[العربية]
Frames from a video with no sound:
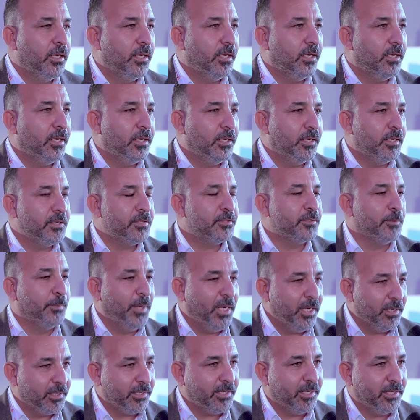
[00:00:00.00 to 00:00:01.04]
آه،
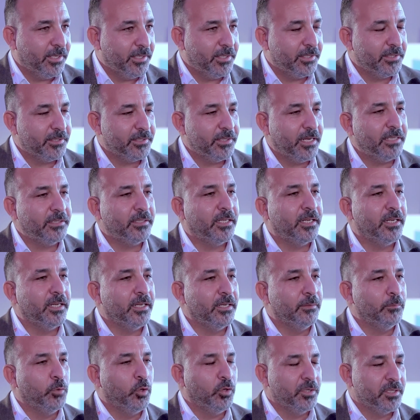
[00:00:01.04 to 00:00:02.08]
صباح الخير
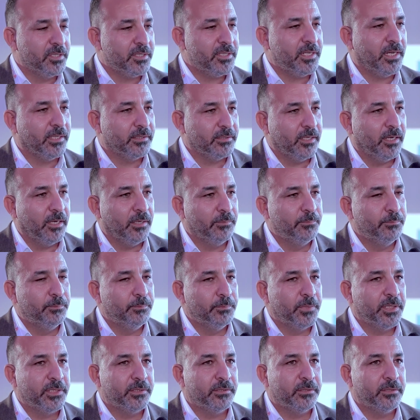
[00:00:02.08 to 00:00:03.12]
انا مؤنس حطاب
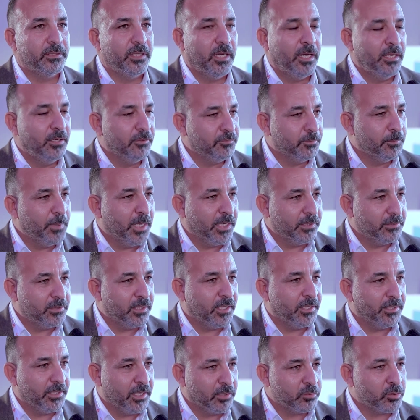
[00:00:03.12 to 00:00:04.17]
من الف باء
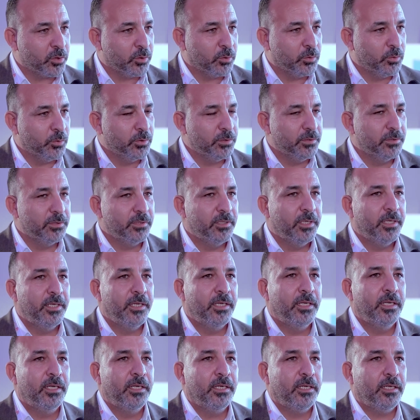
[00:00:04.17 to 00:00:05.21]
تانا شرون
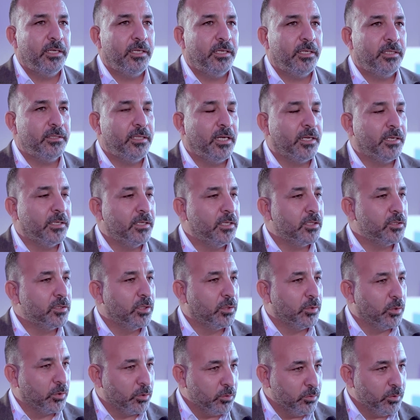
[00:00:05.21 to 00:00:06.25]
آه، دار
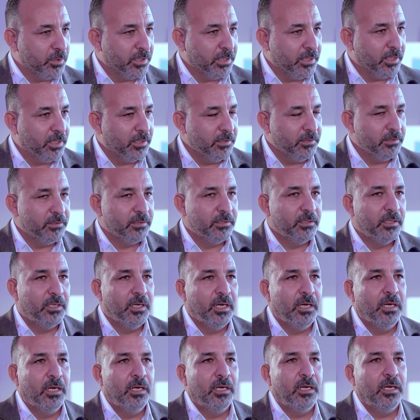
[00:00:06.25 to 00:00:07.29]
نشر أردنية
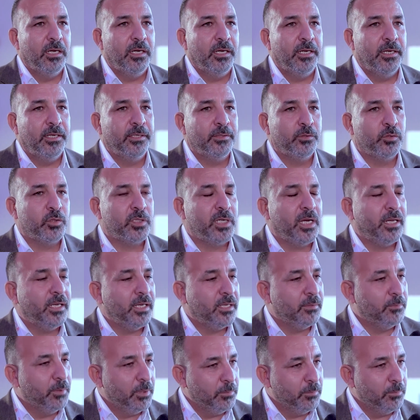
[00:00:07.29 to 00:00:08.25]
آه، نشارك